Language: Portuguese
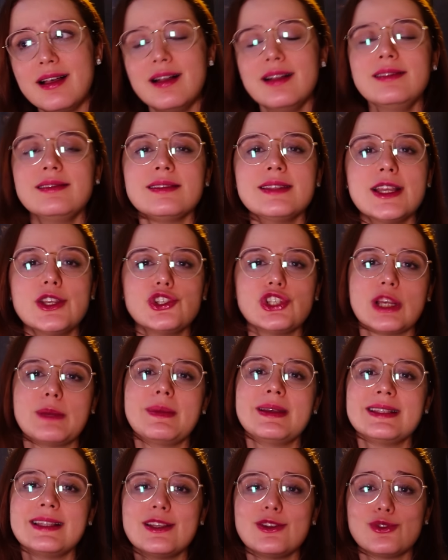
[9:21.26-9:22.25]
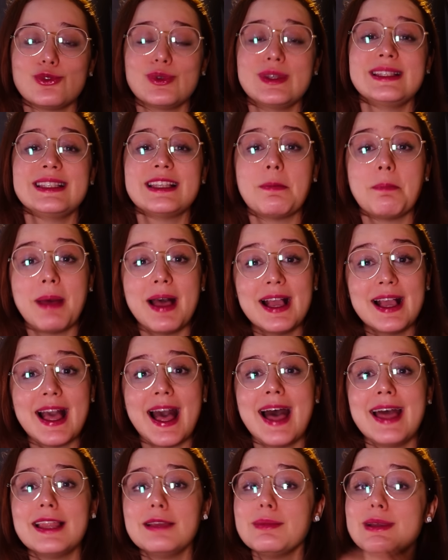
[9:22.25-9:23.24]
antes das chamas azuis se
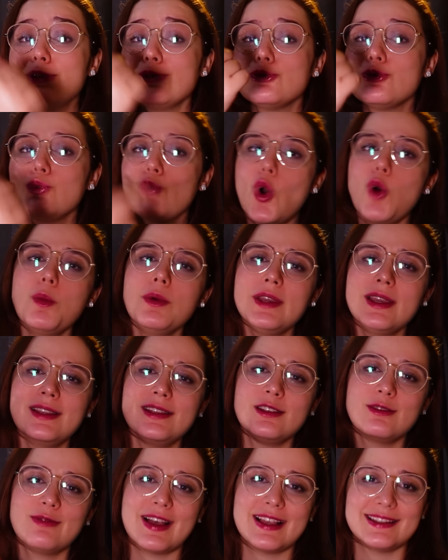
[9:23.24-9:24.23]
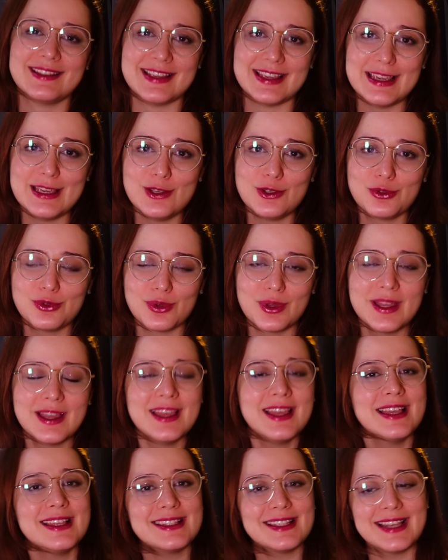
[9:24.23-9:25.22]
apagarem. Mas que eles fazem isso?
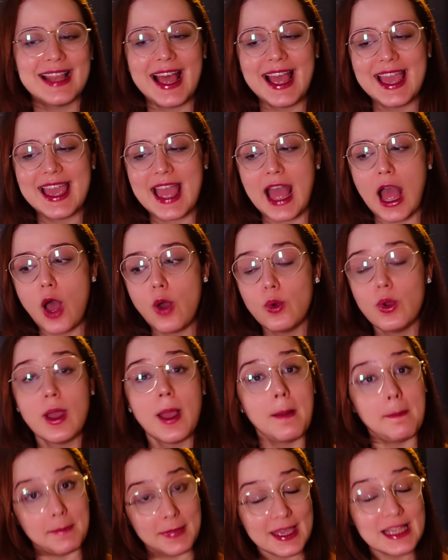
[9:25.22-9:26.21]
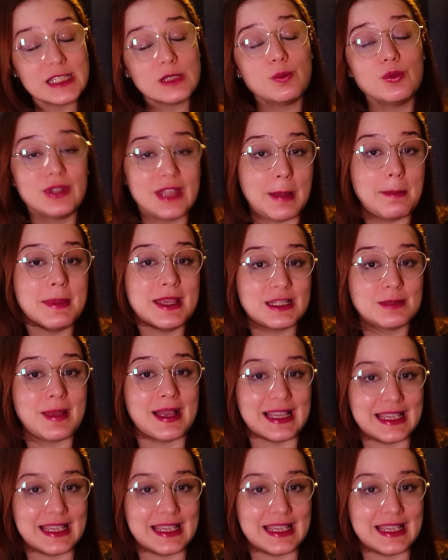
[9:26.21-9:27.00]
Se na real, mesmo da mesma